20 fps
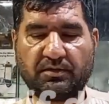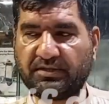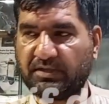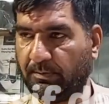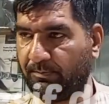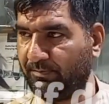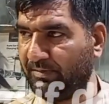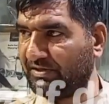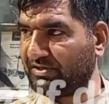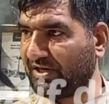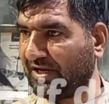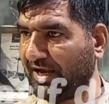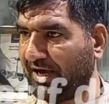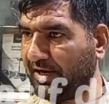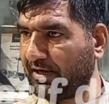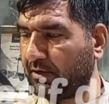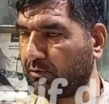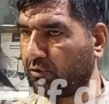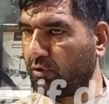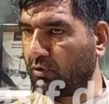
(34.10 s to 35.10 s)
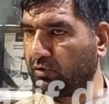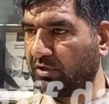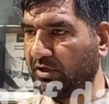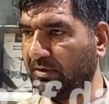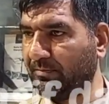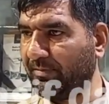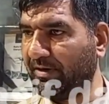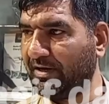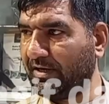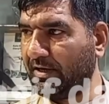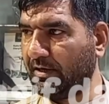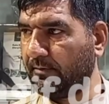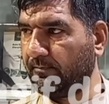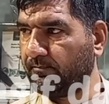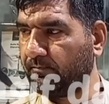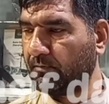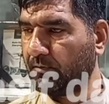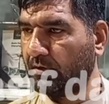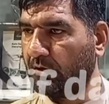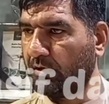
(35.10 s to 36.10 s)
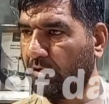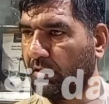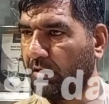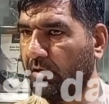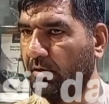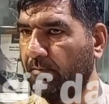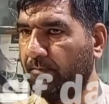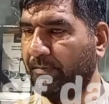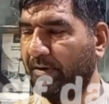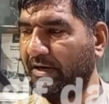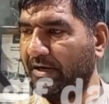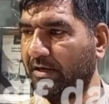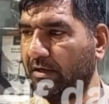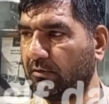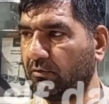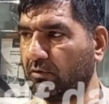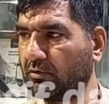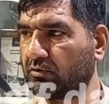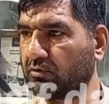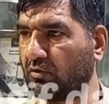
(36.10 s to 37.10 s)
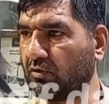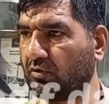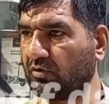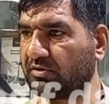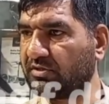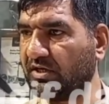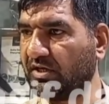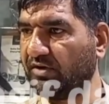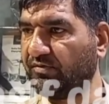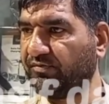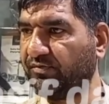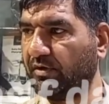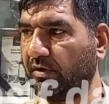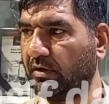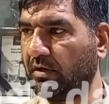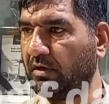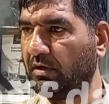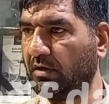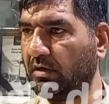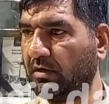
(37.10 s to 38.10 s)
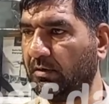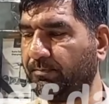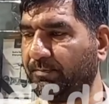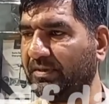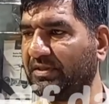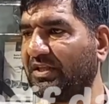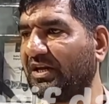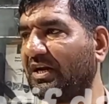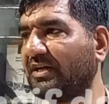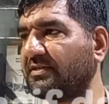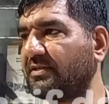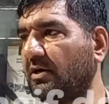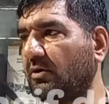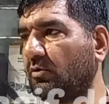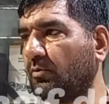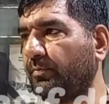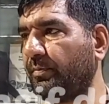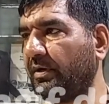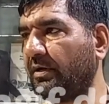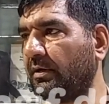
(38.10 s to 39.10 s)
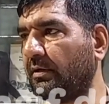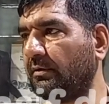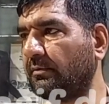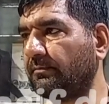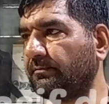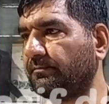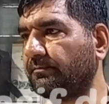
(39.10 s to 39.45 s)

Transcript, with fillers: सिम भी चलाएगा दो तीन महीने पड़ेगा दोस्तों को सिर्फ पंद्रह हज़ार रुपये का